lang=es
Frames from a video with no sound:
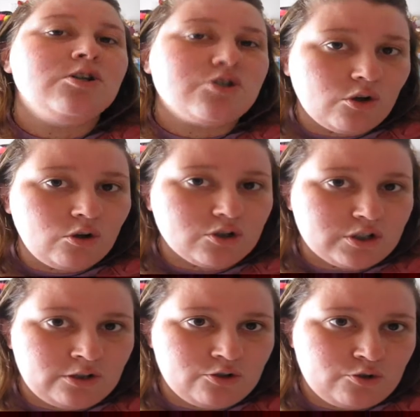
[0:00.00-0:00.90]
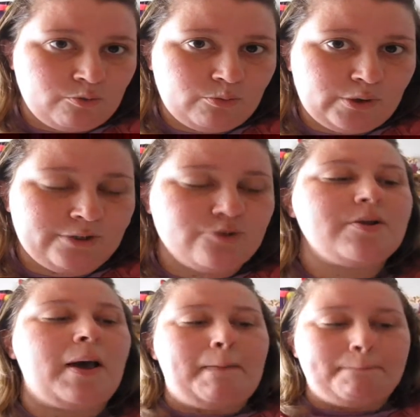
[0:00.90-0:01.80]
son los que no son
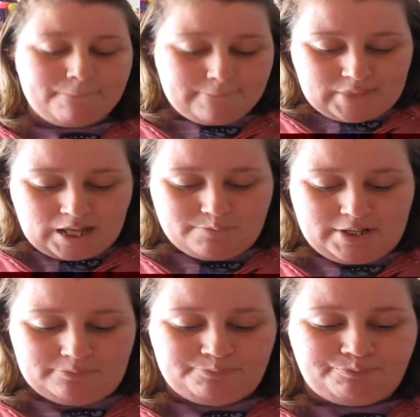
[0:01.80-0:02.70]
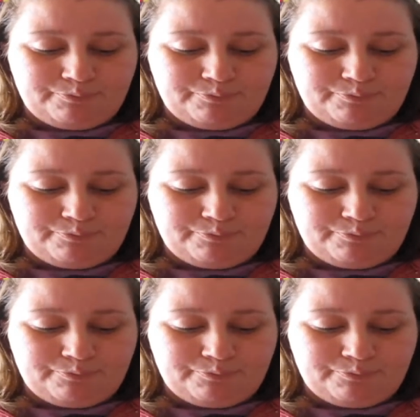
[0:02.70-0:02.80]
buenos. Bien,